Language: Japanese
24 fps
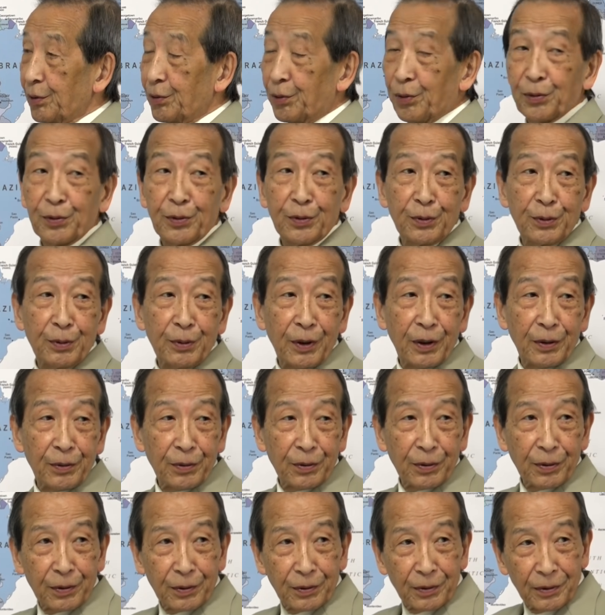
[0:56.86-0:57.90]
に航空あ
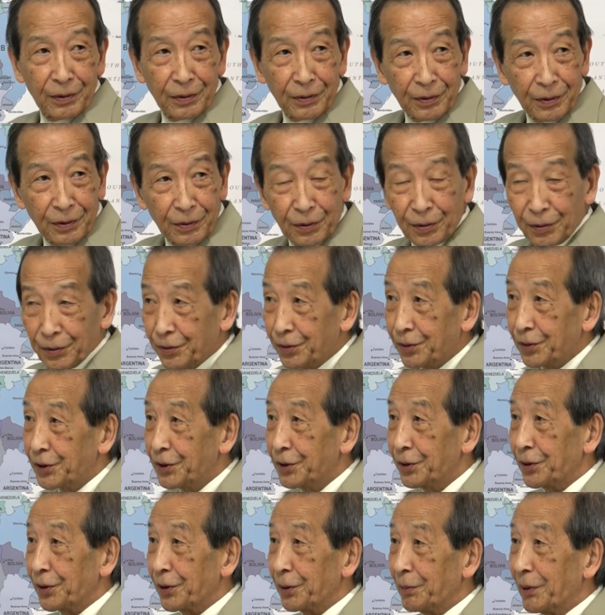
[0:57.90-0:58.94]
の航空
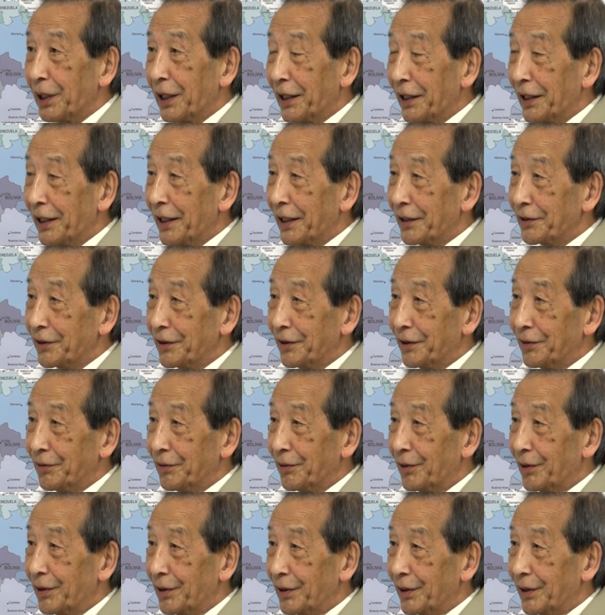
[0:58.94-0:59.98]
機をまああるあ
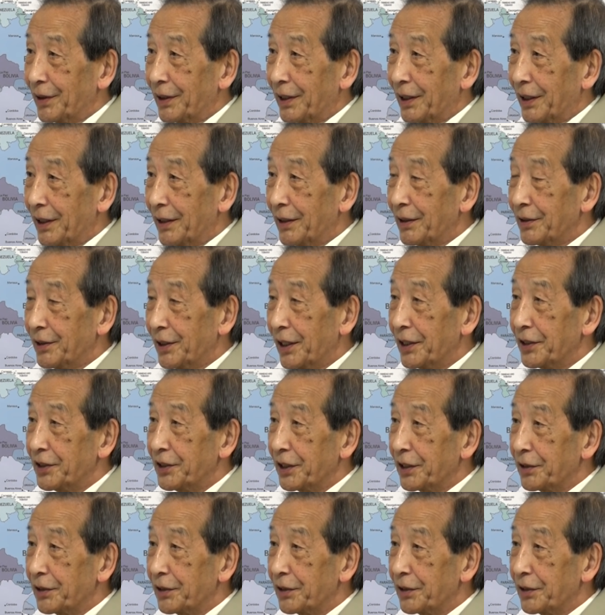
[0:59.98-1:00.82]
の離発着できる。でき